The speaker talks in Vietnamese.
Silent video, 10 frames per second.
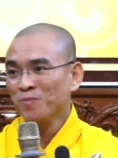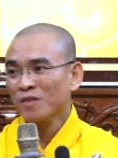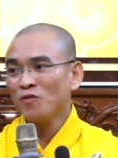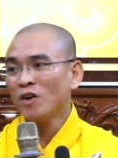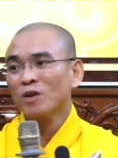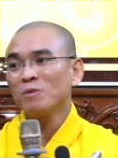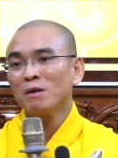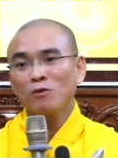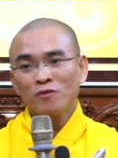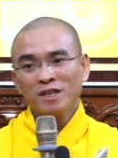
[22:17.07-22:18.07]
Đức Phật cũng là
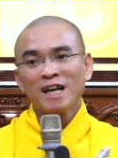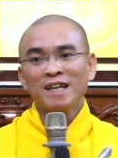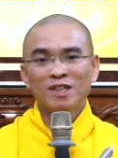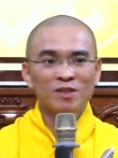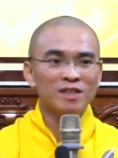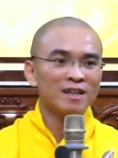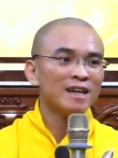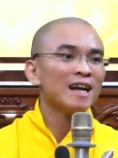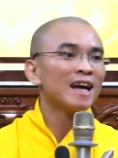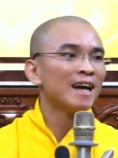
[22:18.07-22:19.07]
một vị Thánh thôi, Thánh
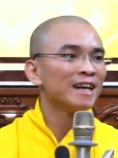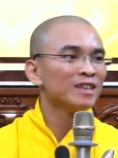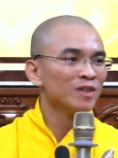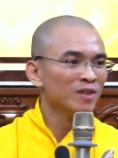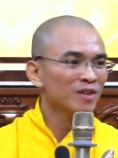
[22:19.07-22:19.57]
A-la-hán thôi.